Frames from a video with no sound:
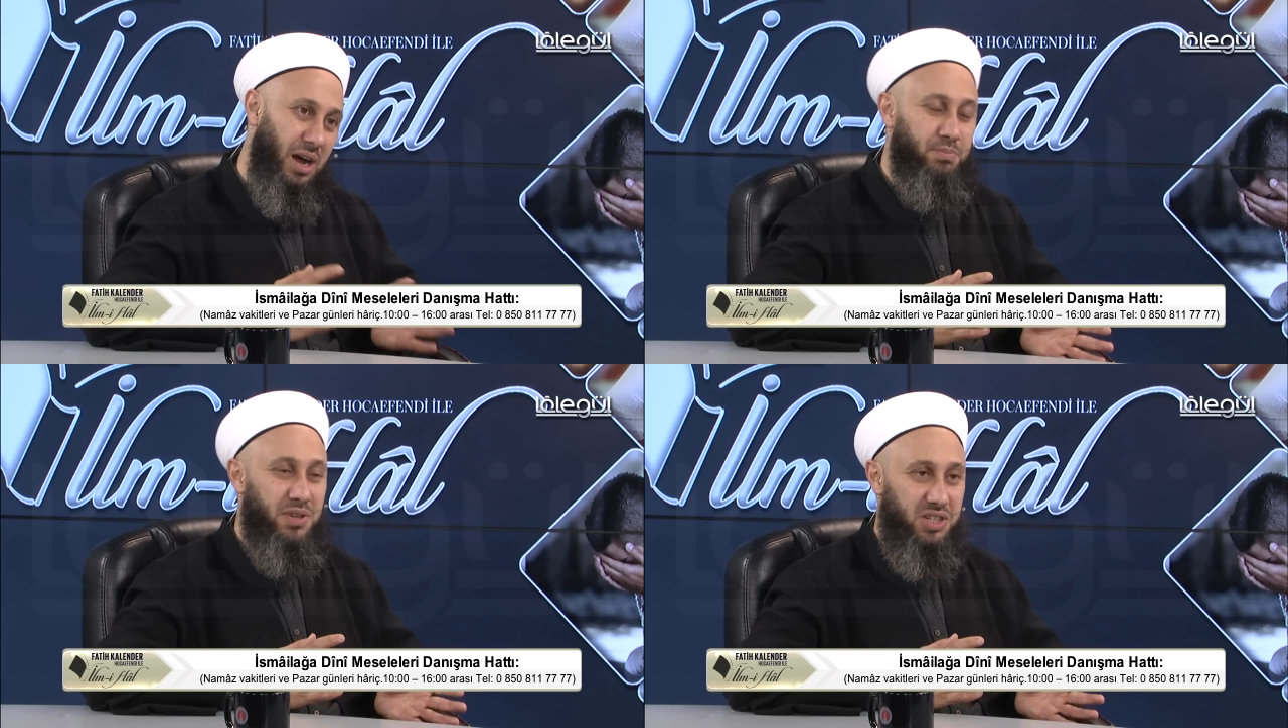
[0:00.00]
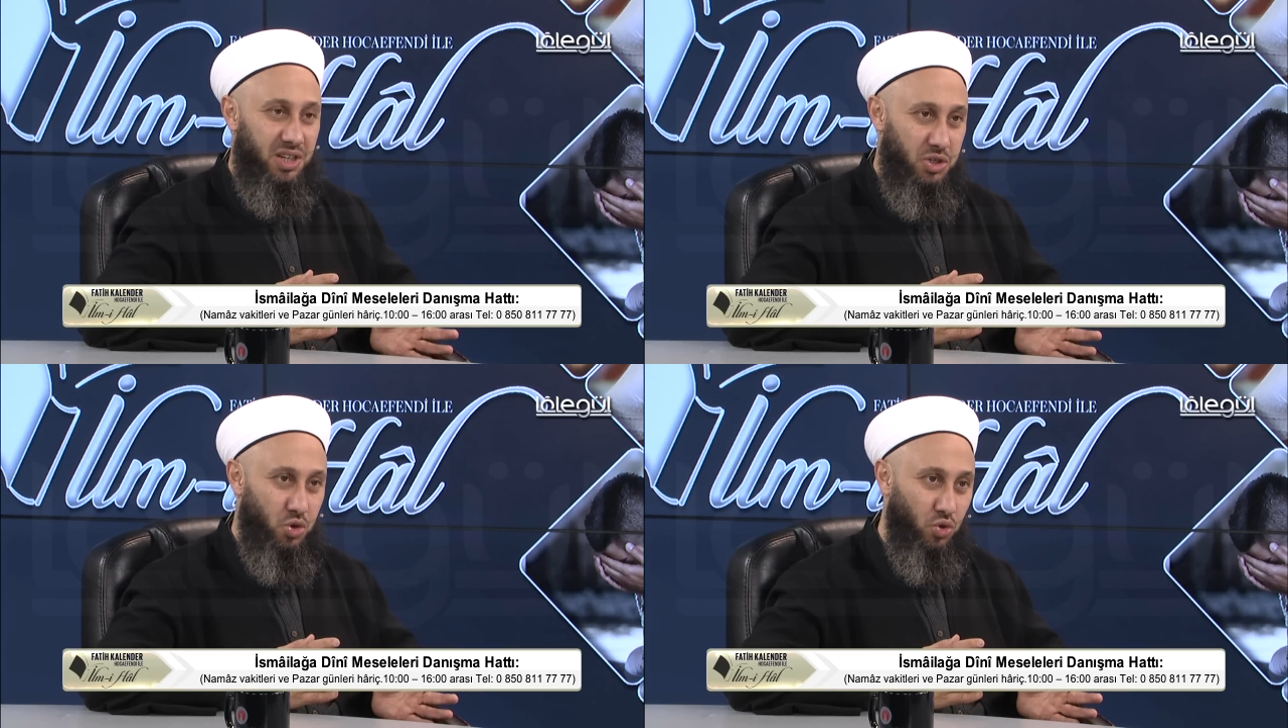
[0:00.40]
abdest
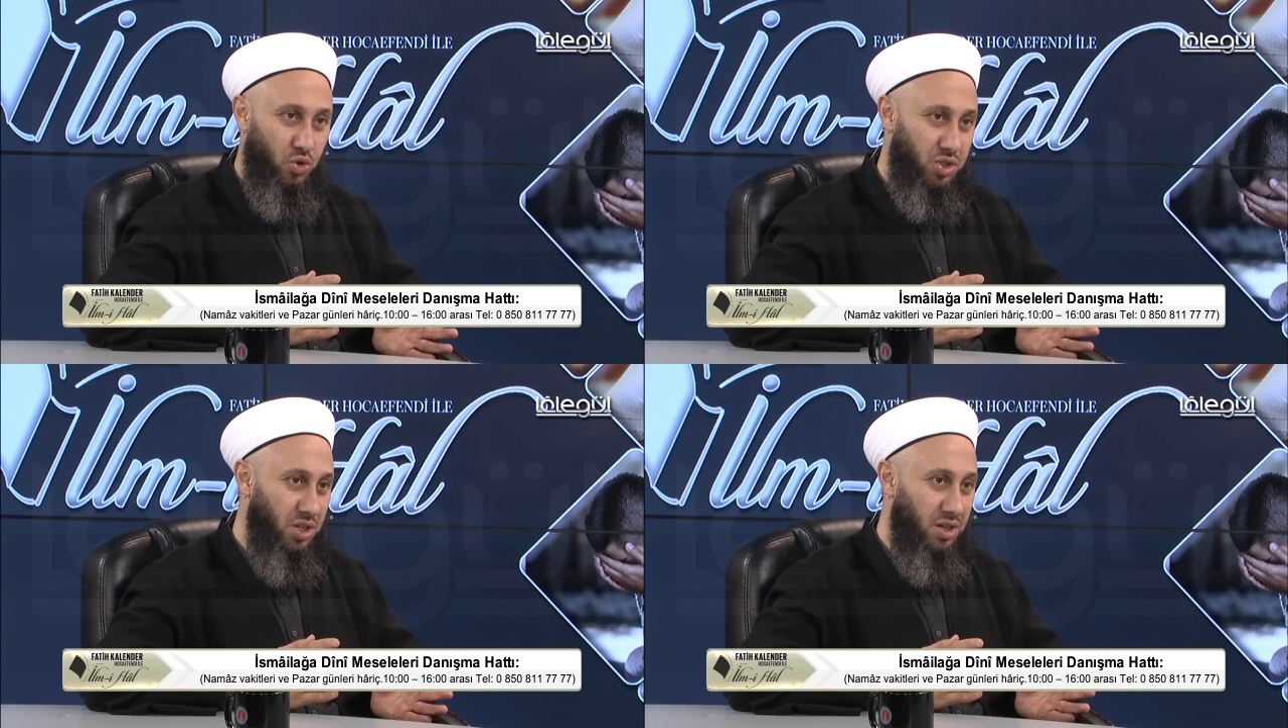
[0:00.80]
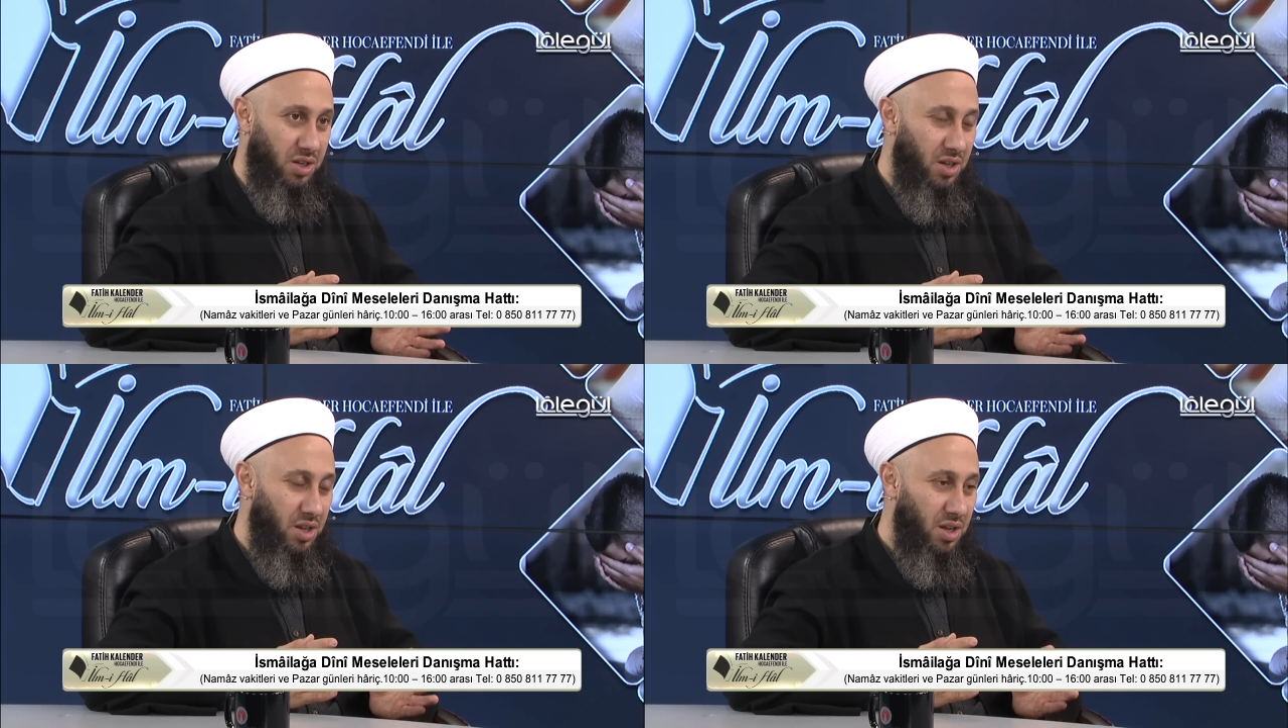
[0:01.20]
alacak olsa.
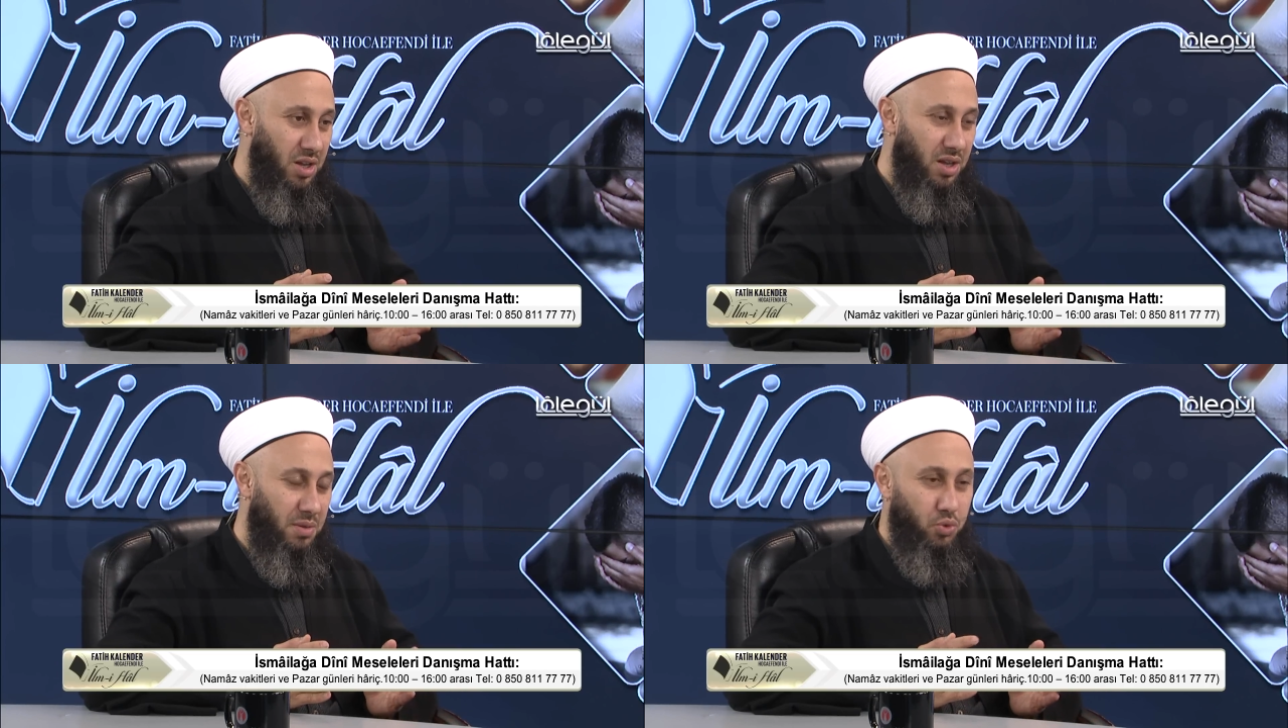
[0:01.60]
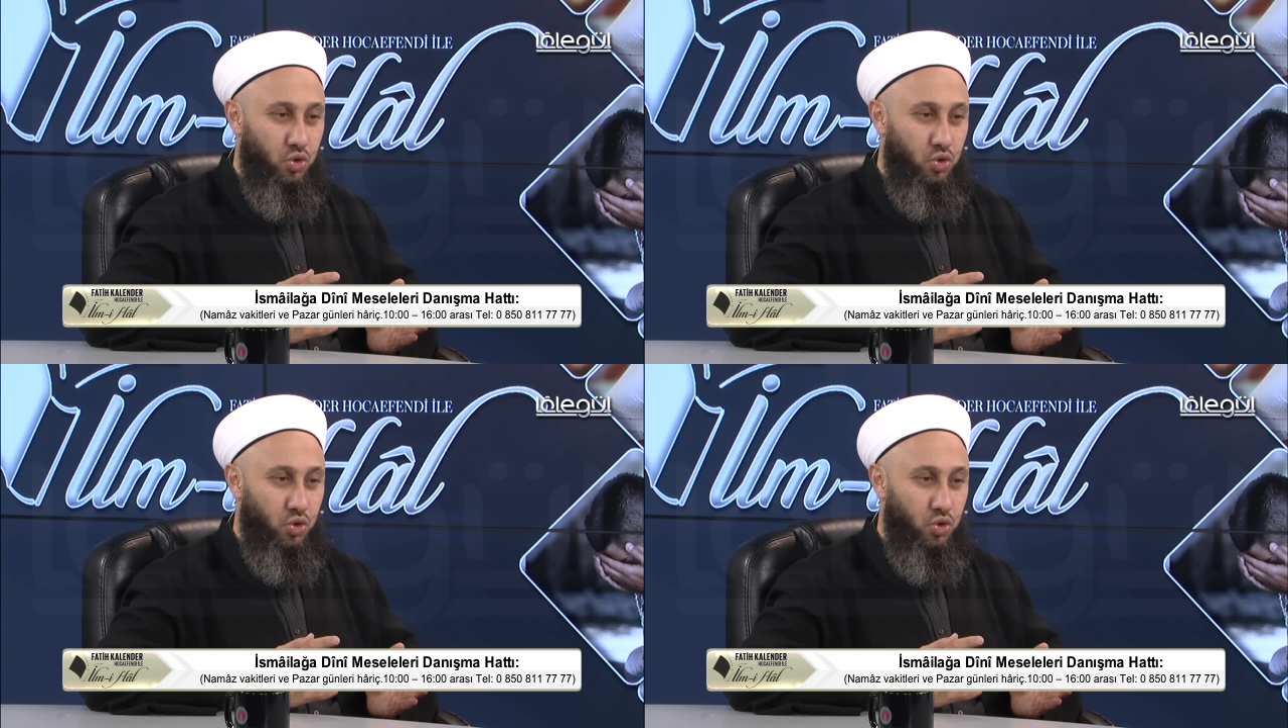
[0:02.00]
Evet. E,